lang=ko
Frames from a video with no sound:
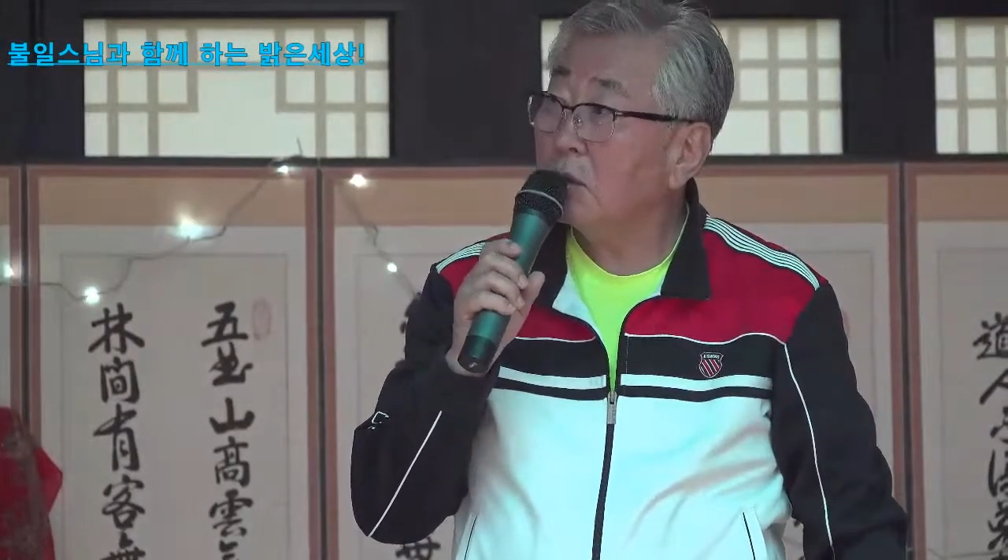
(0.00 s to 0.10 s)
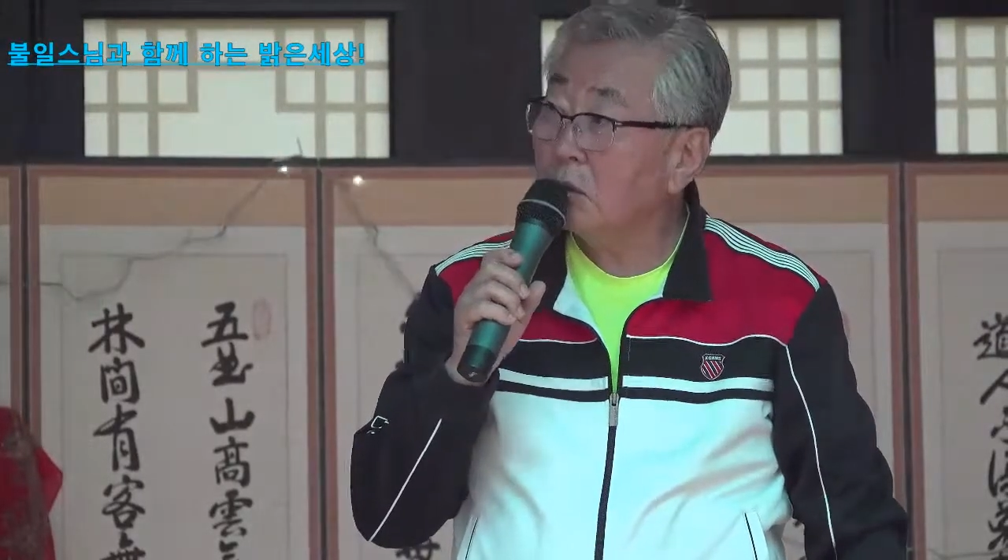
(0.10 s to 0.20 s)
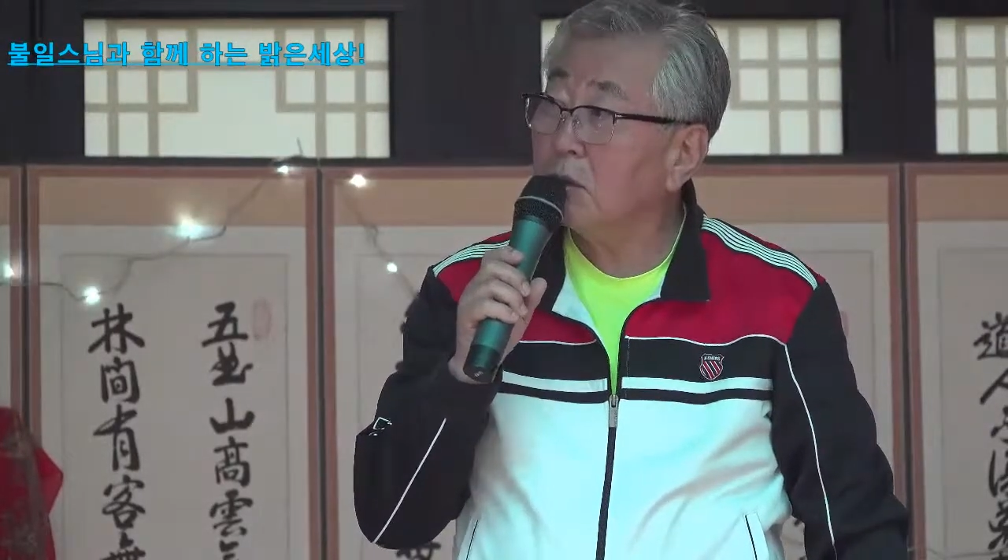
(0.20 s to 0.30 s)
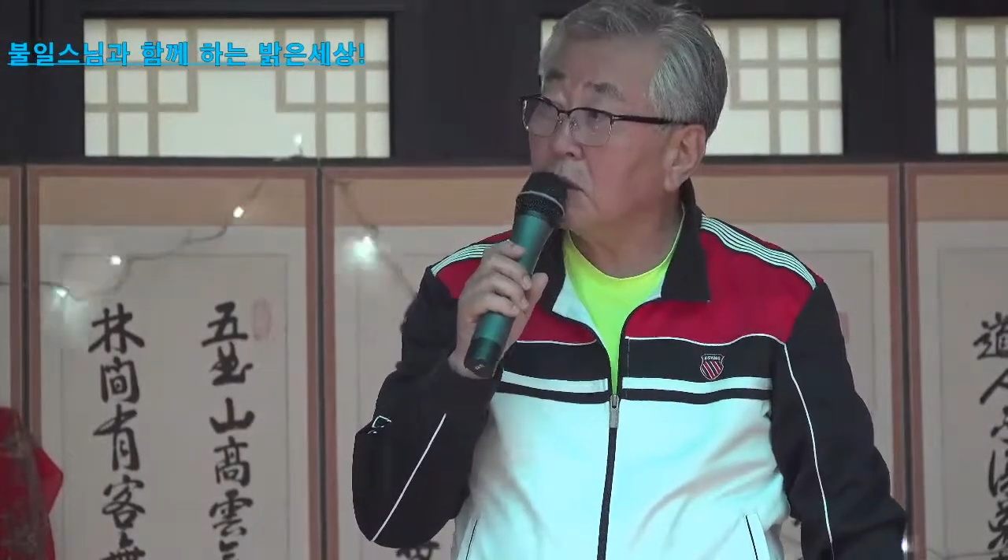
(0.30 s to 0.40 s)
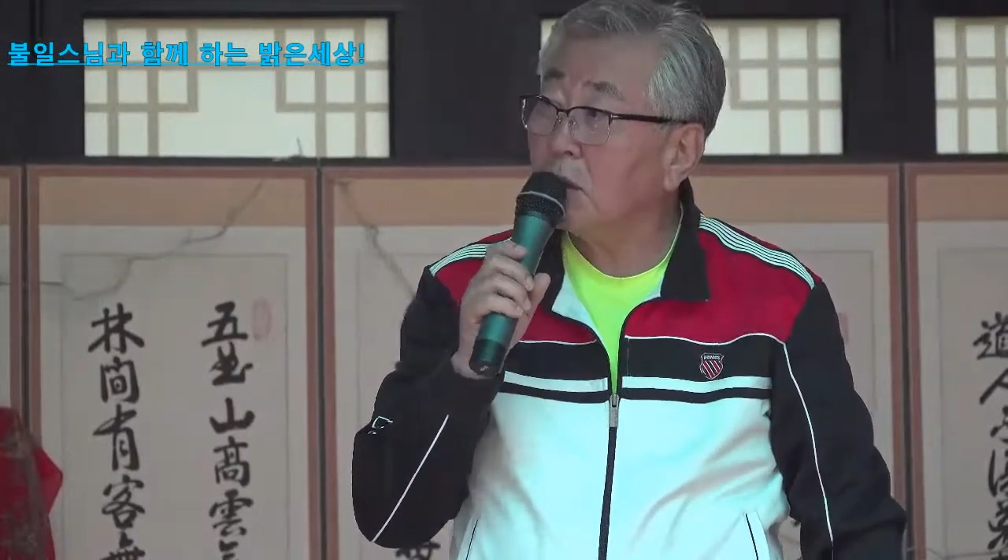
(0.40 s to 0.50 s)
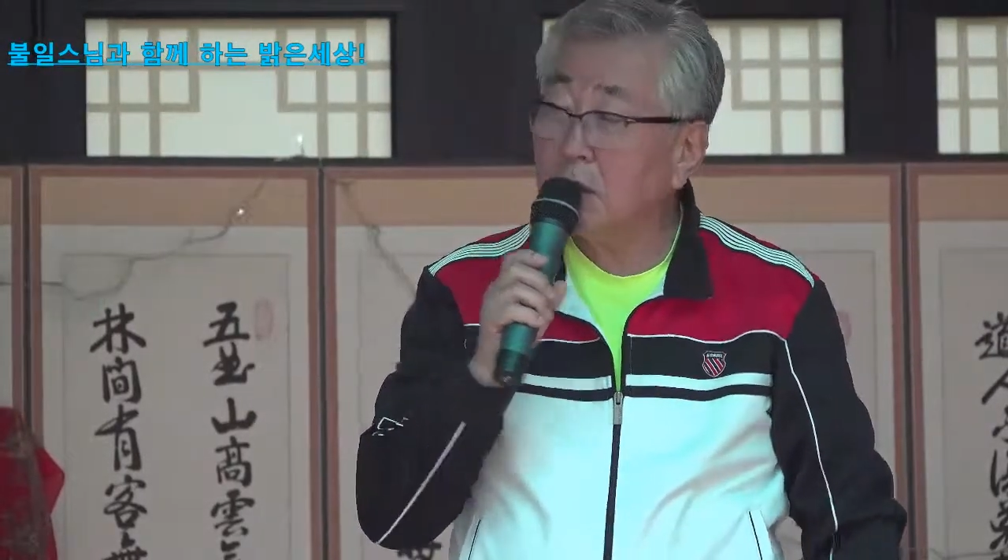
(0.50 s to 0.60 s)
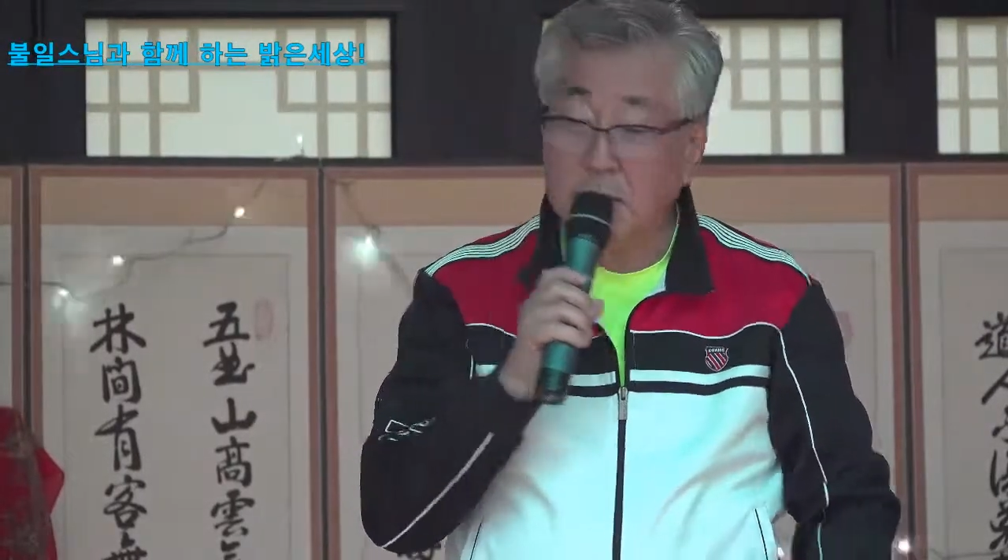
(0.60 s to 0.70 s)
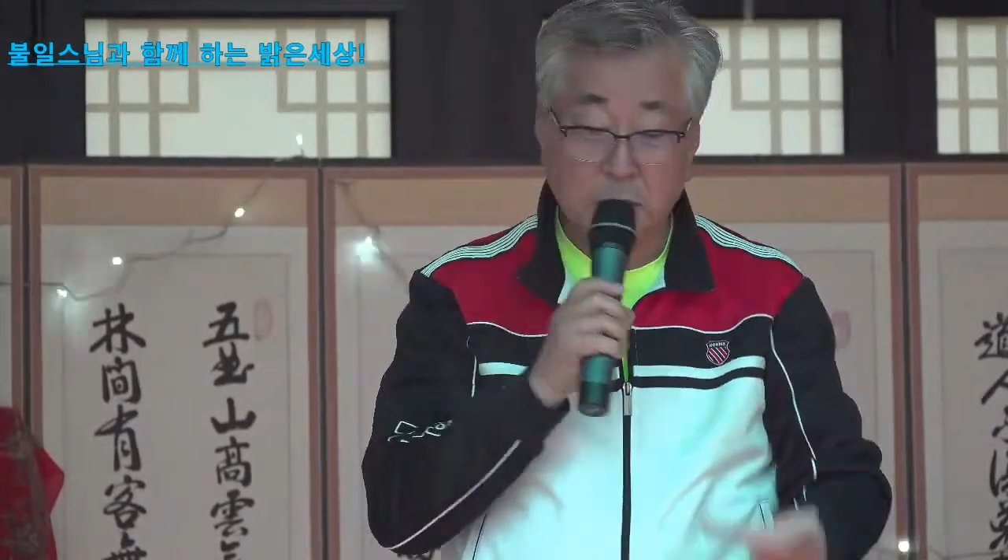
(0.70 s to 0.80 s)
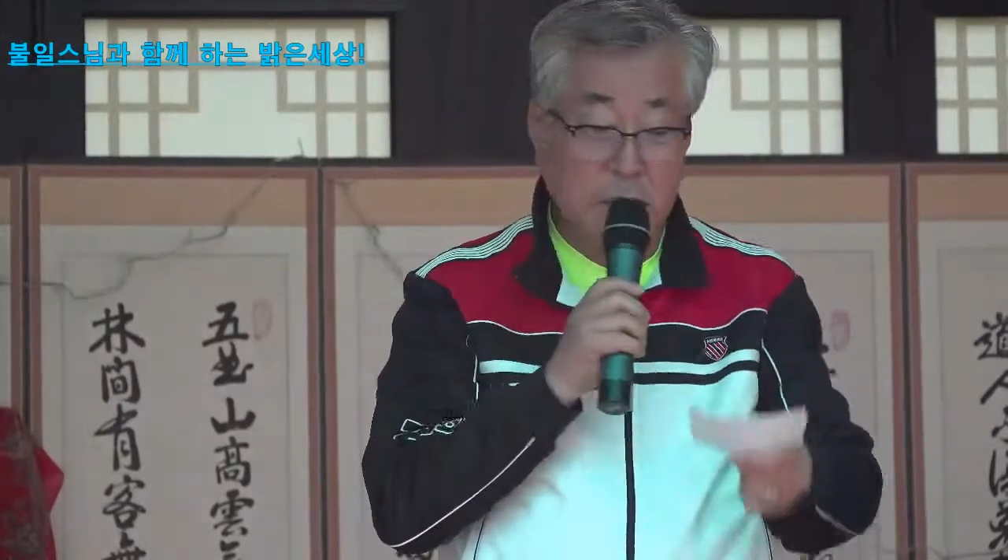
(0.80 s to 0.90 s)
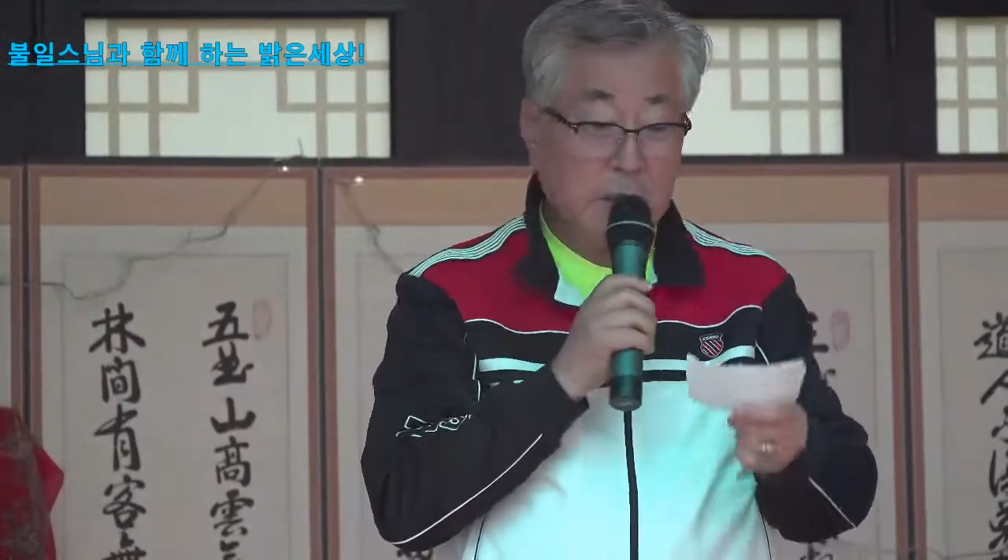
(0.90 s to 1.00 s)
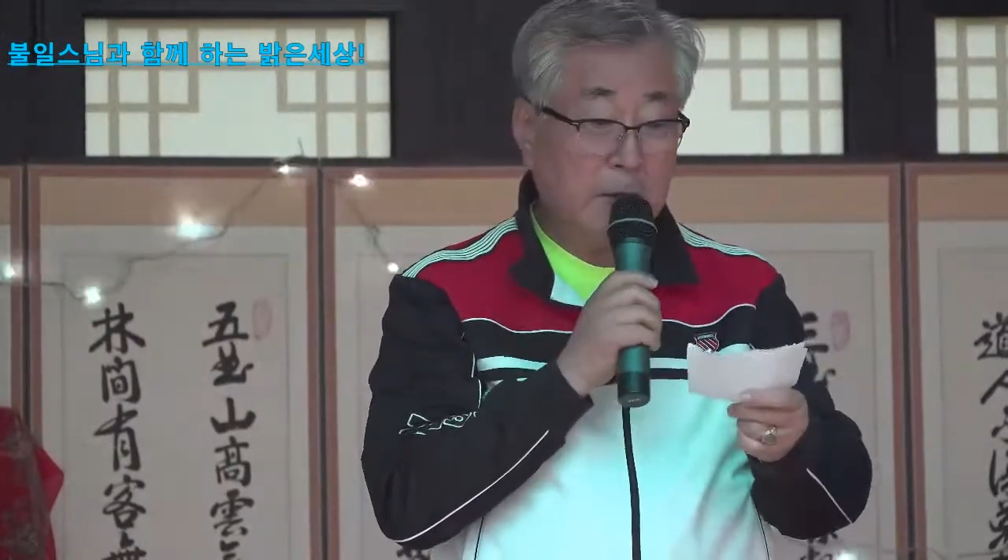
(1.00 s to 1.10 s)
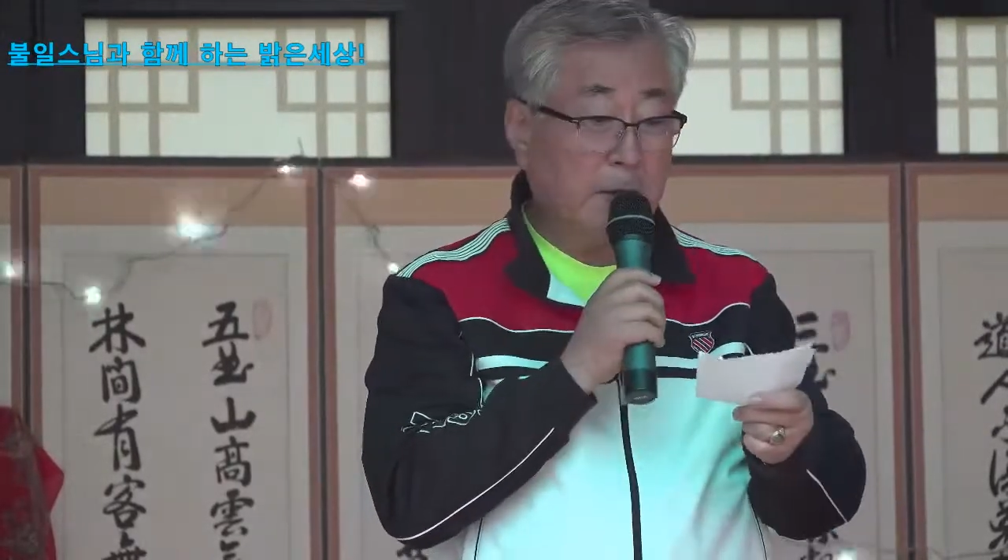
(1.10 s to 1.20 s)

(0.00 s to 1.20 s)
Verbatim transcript: 그렇게 하겠습니다.